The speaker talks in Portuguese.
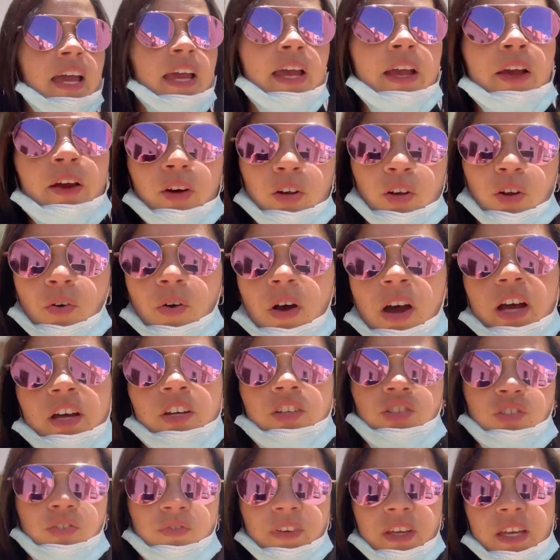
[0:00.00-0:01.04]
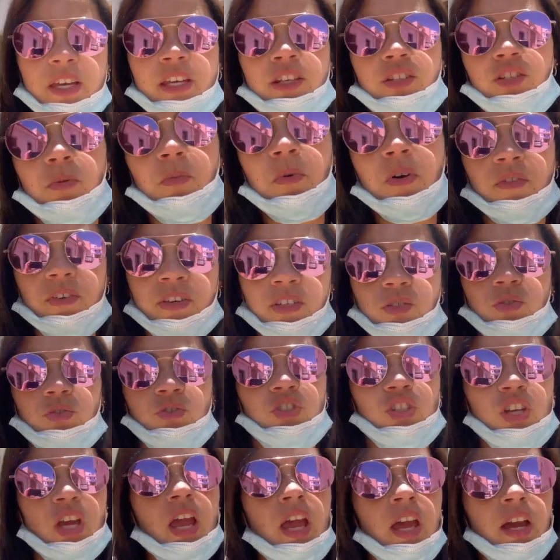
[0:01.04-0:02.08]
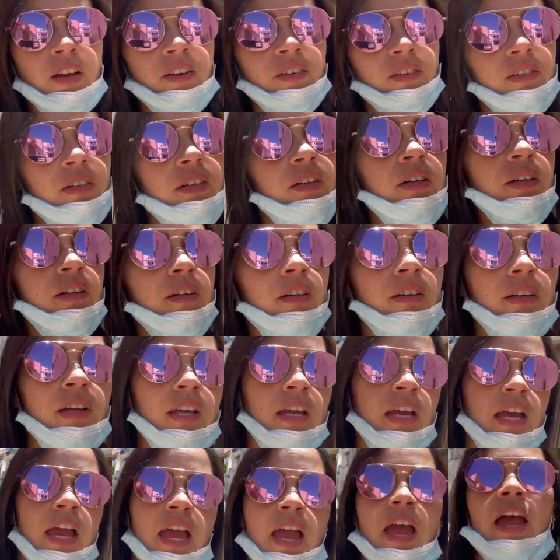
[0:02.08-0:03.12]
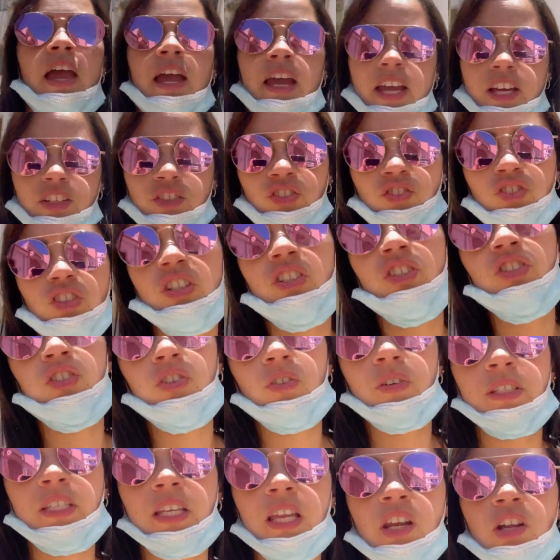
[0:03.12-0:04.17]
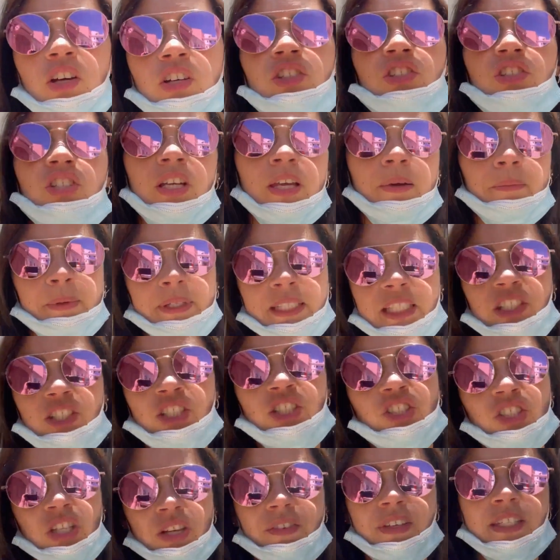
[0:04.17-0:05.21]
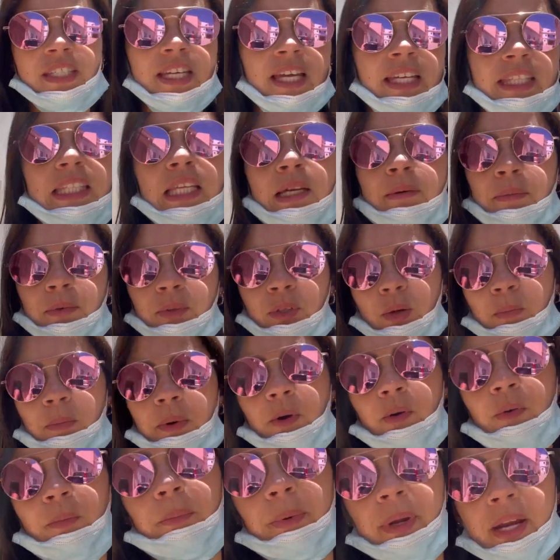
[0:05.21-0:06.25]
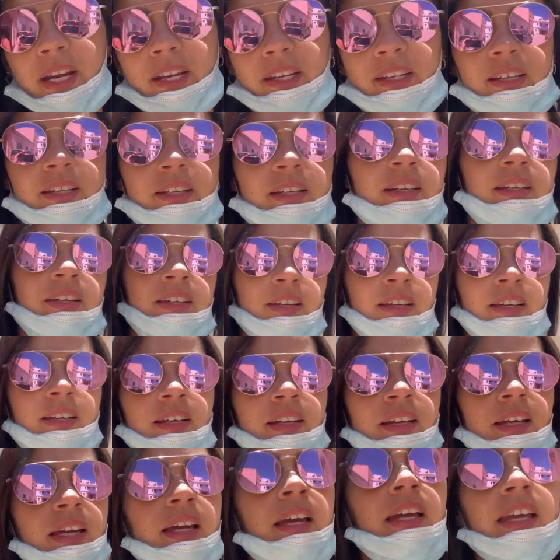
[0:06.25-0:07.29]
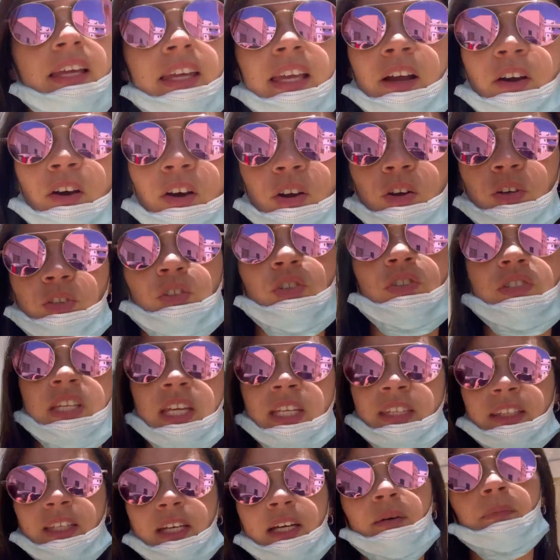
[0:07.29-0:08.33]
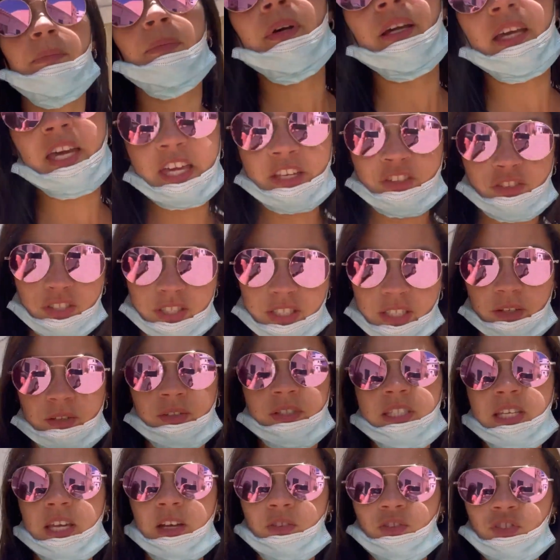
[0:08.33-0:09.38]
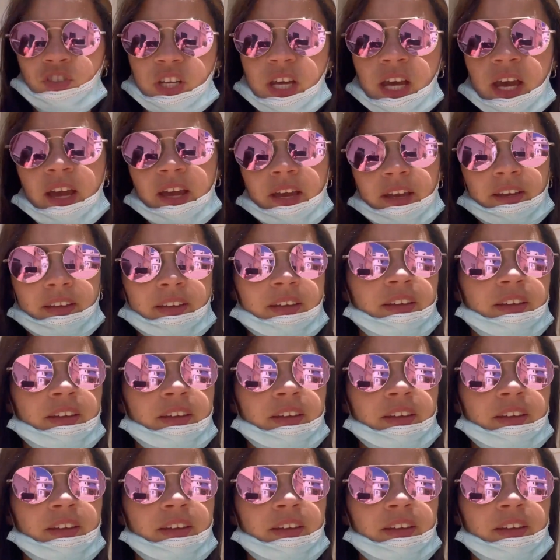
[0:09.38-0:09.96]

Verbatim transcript: Eu não acho. Vim aqui só uma vez com o Diego, que a gente achou essa lojinha, mas a gente estava sem a tampa, não deu para comprar. E agora que eu trouxe a tampa, quem disse que eu sei onde quer? é?